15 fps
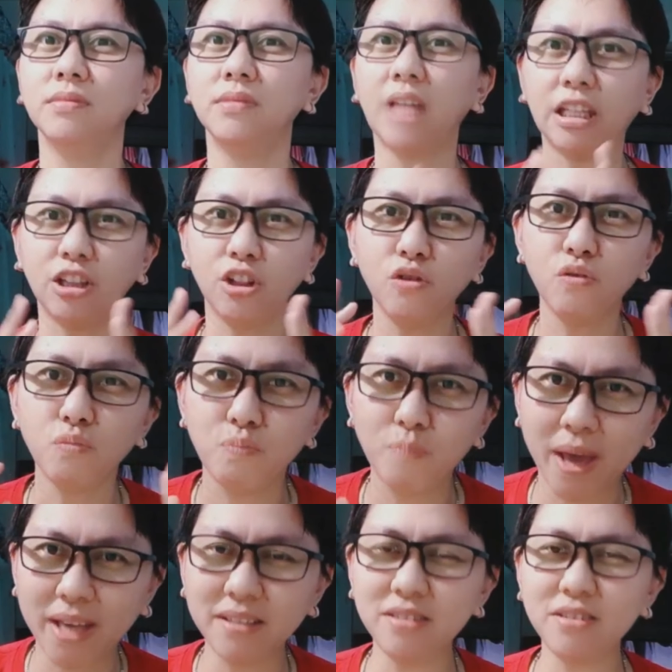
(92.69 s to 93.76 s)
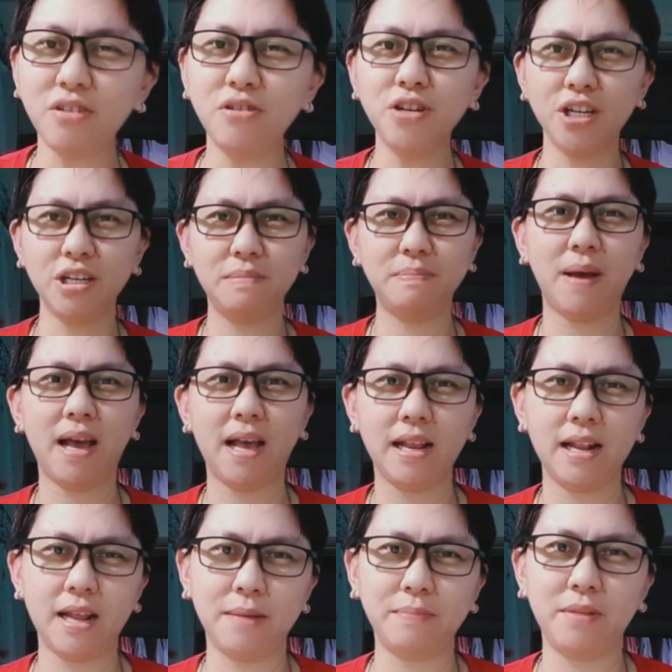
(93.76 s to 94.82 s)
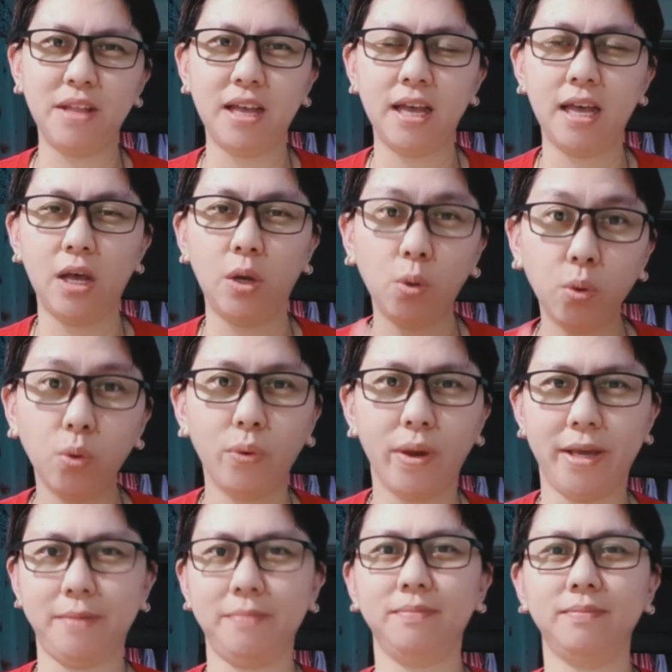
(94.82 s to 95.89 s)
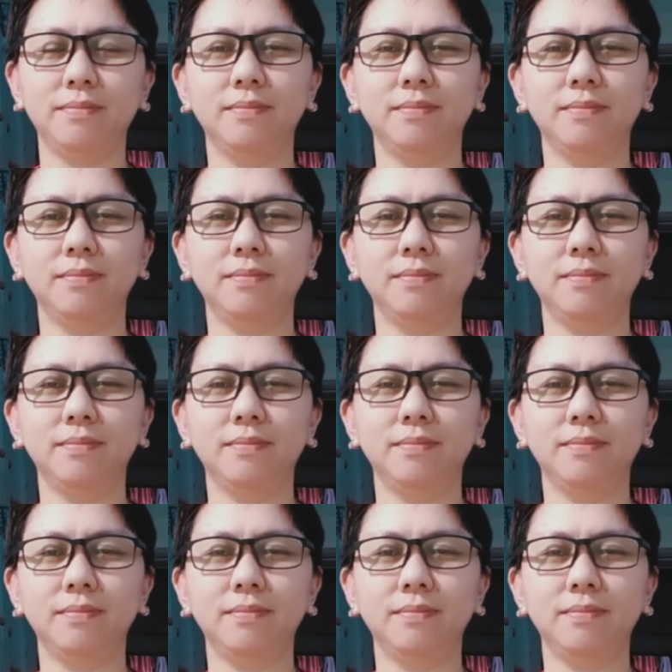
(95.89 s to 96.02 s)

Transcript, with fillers: tatlong beses ako nagpaalam na uuwi.